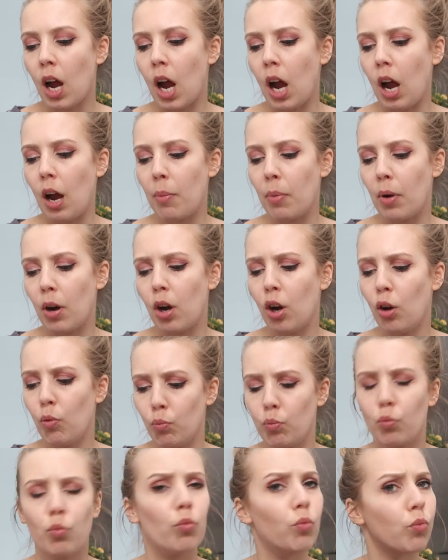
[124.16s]
Aber
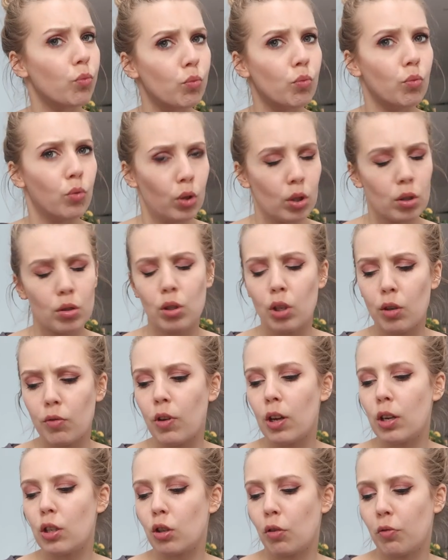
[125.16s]
den
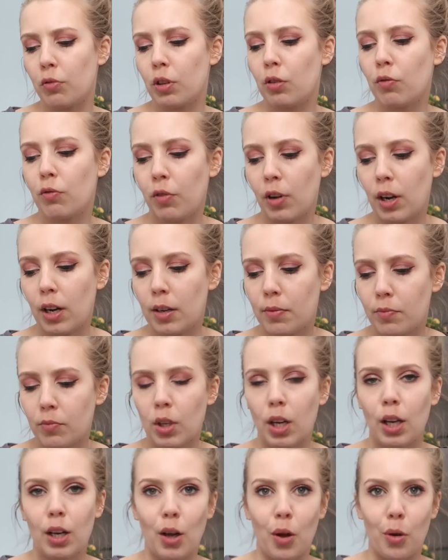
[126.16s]
werde ich auf jeden Fall
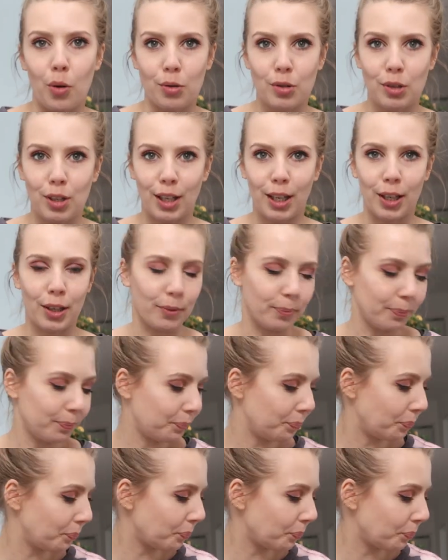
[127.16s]
gerne austrinken.